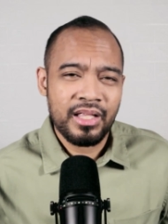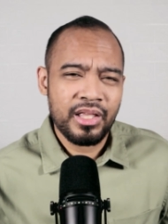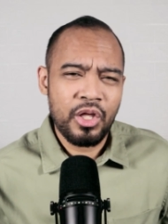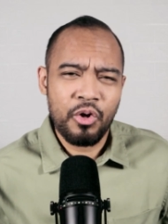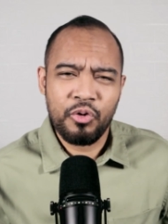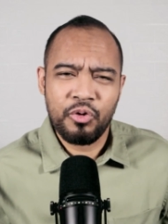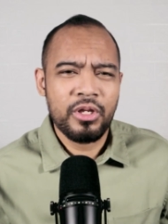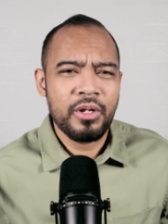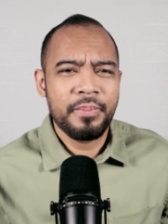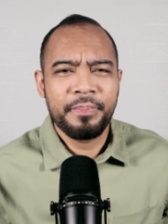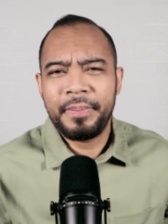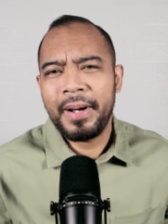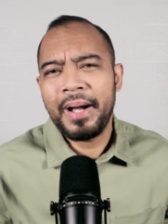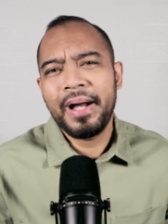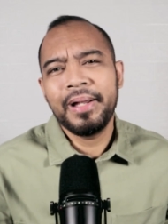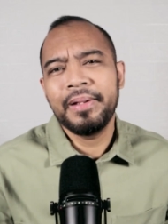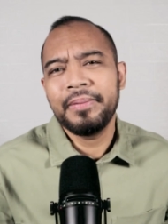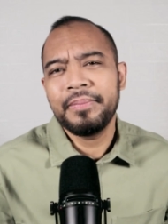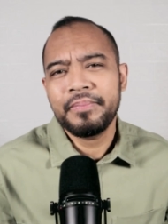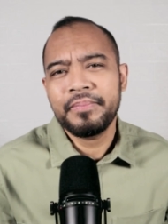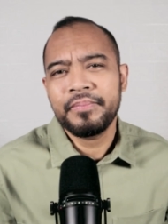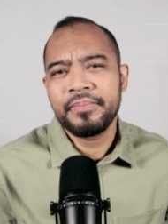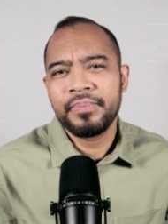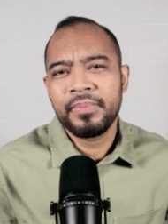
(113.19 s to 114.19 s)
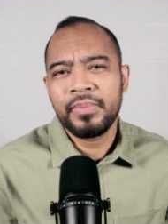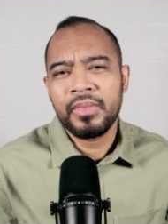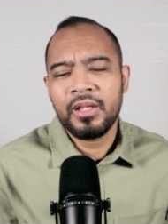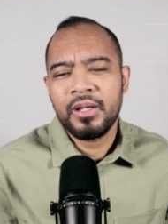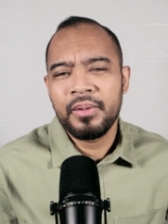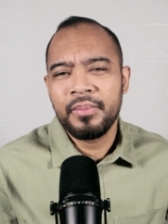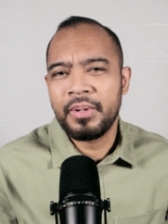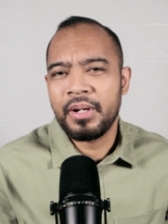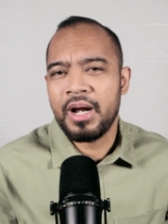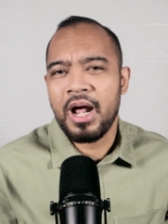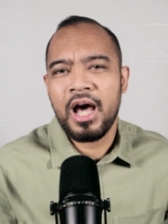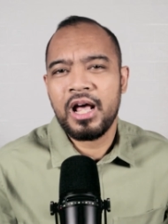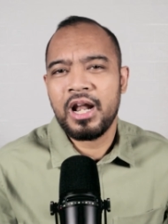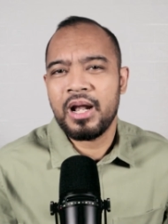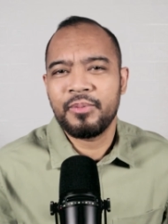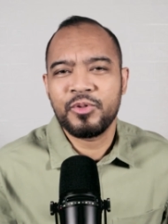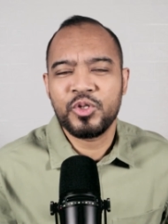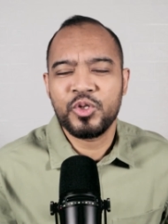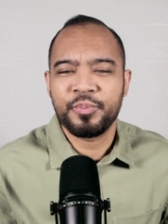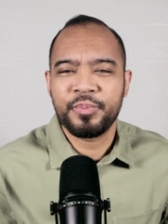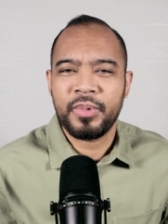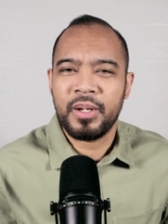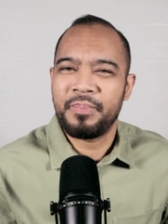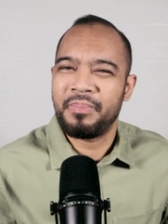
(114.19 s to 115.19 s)
Tahun depan berharap
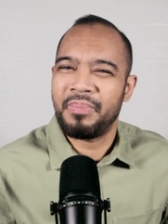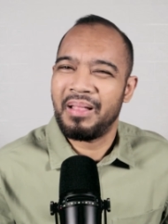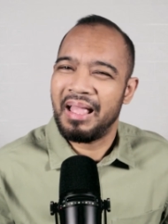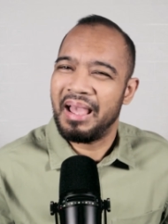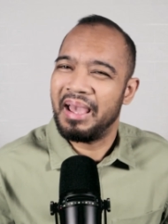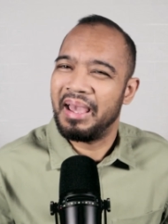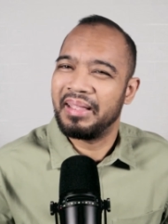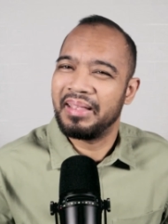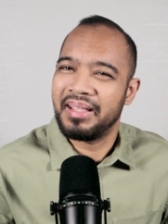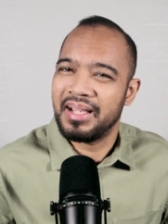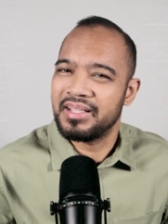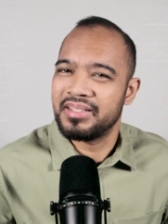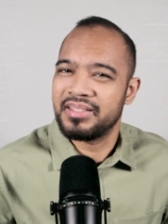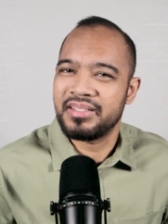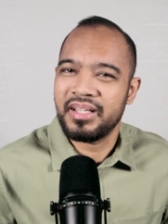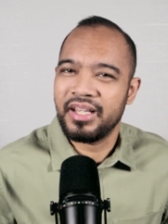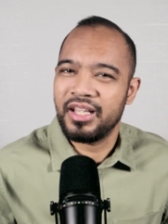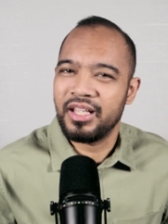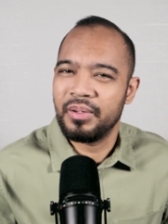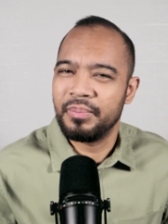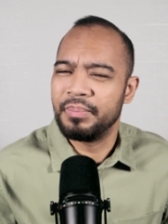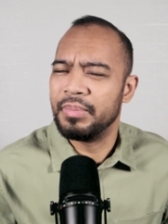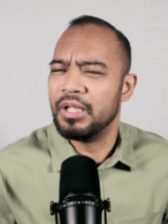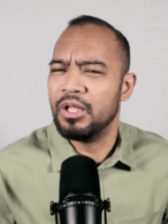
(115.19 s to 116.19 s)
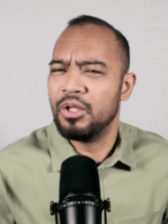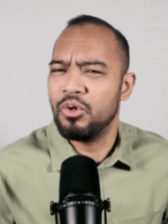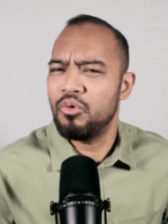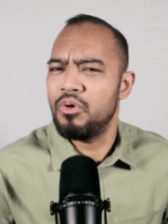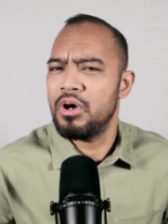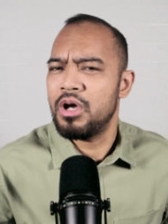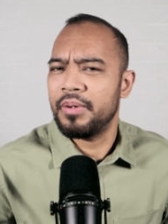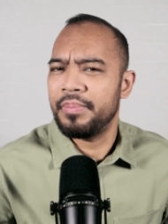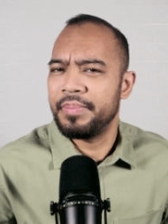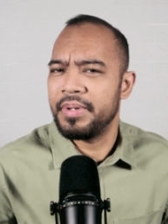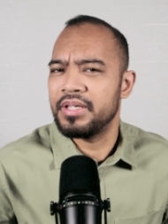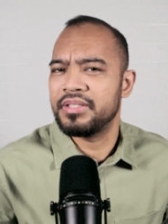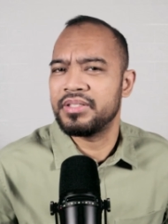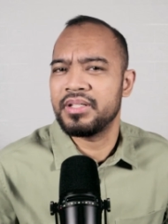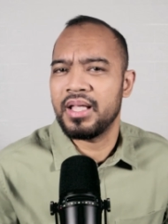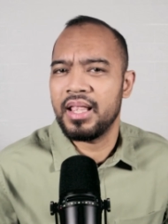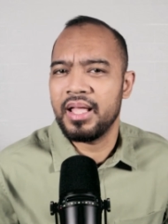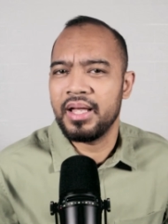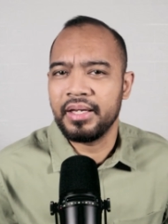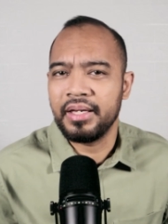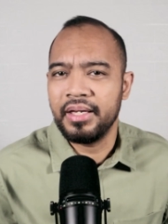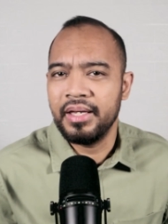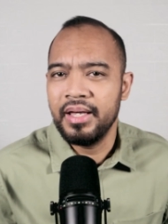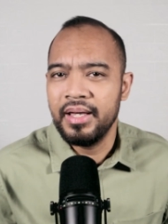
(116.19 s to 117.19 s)
supaya pelayanan saya lebih luar biasa
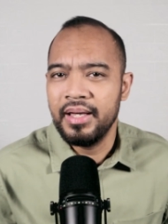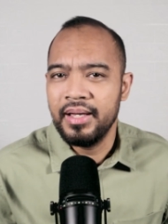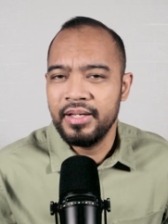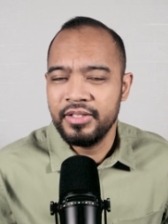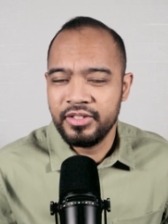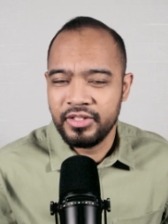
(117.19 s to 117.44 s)
lagi,